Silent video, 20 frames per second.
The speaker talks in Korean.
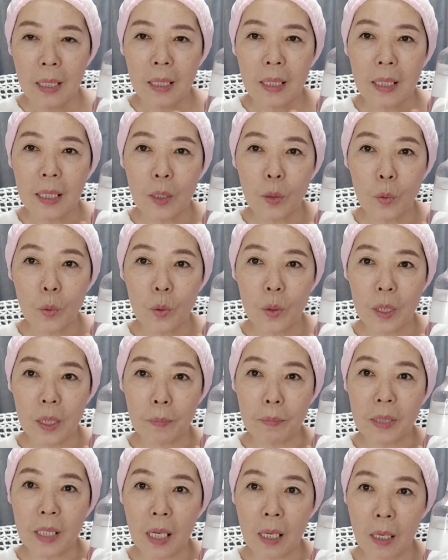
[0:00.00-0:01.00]
그리고
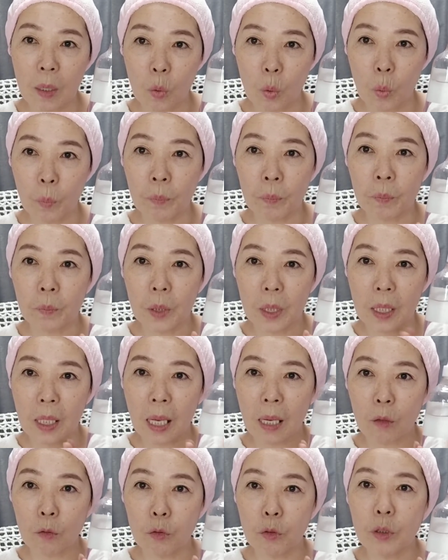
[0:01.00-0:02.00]
입자가 곱
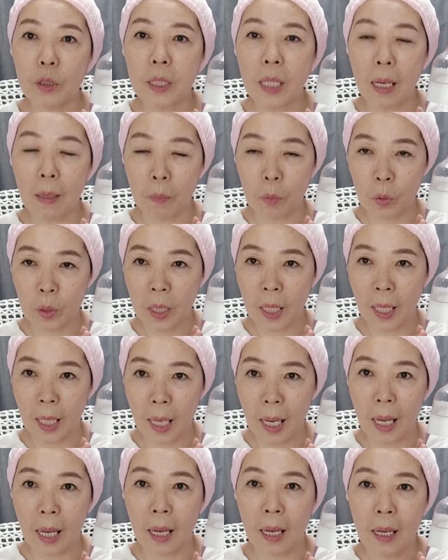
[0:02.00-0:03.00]
이게 굵다
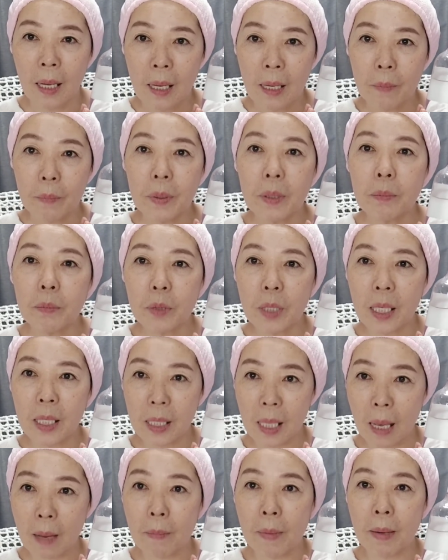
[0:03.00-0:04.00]
보니까
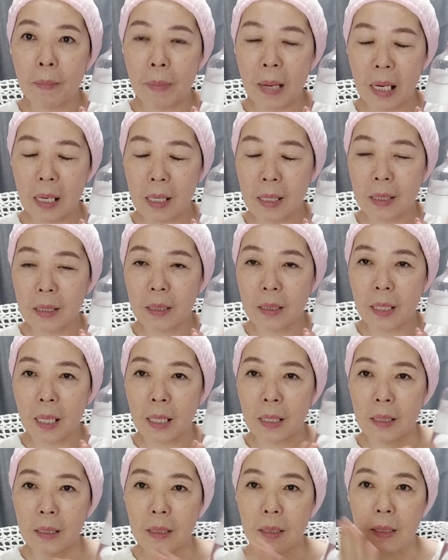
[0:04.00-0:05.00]
피부에 얘만 발랐을
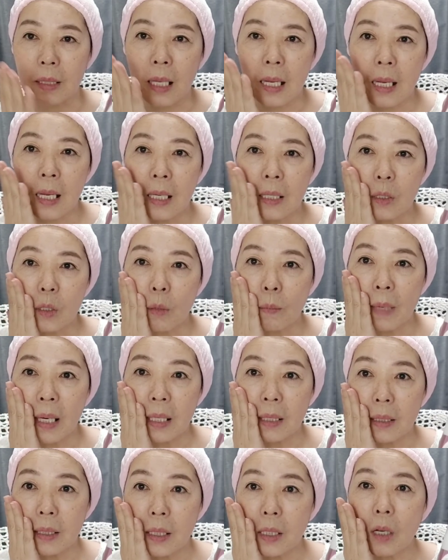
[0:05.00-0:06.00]
때는
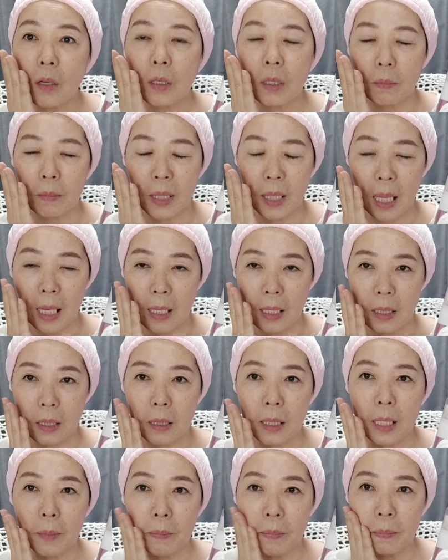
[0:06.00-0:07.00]
정말 끈적임이 되게
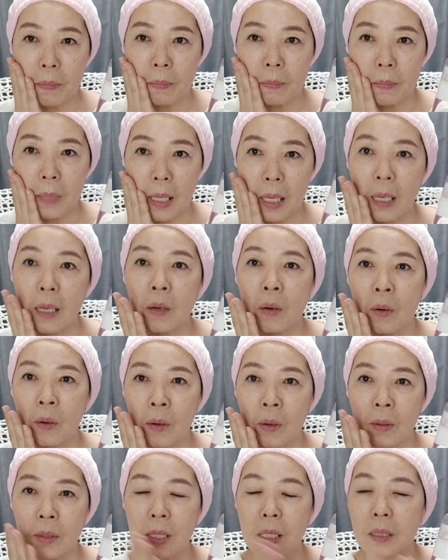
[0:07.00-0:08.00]

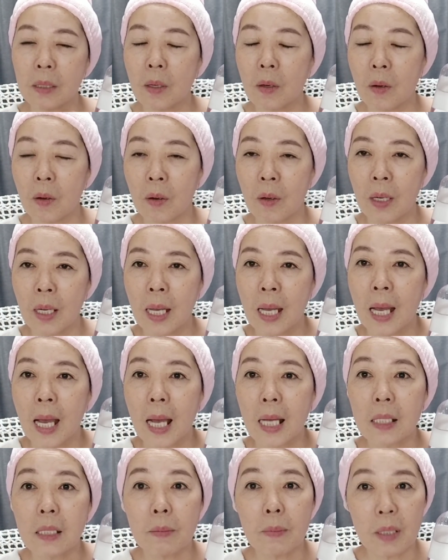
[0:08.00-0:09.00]
심해요. 그래서
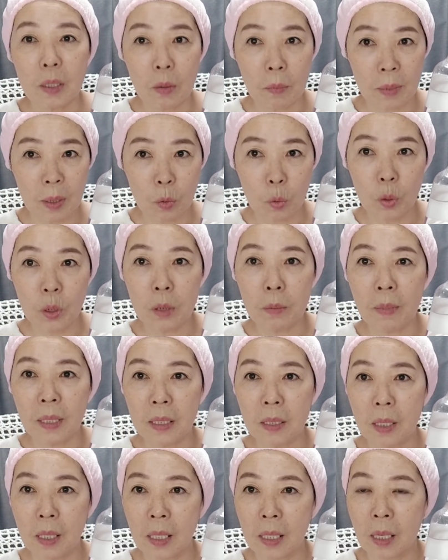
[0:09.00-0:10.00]
아침에 정말
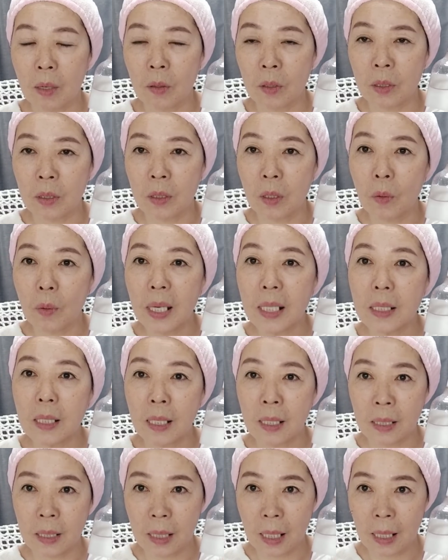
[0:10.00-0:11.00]
조심하셔야 되거든요.
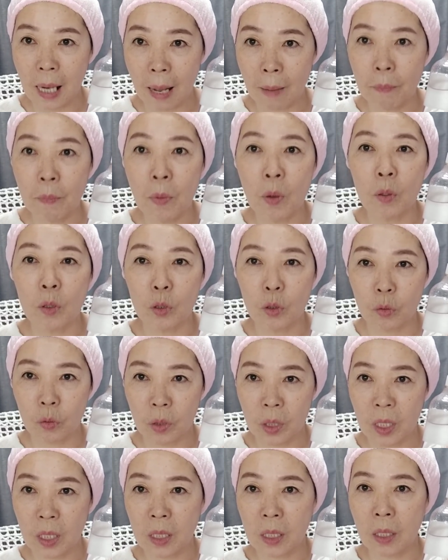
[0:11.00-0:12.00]
화장이 잘 안 먹을
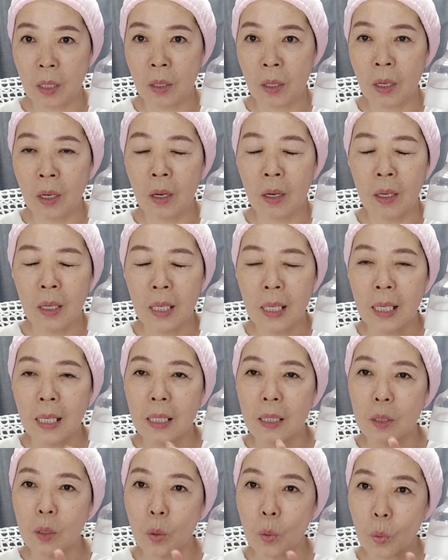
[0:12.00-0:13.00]
수도 있어요.
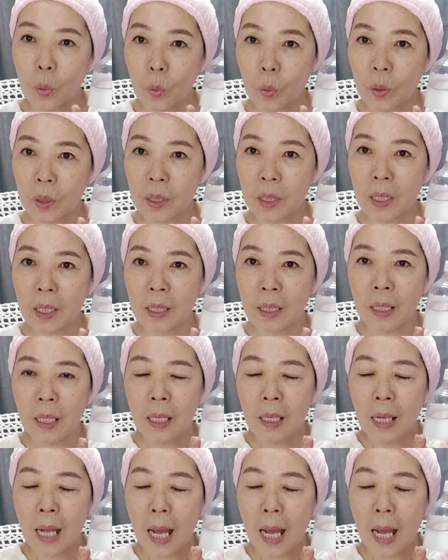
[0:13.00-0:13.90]
그래서 그거는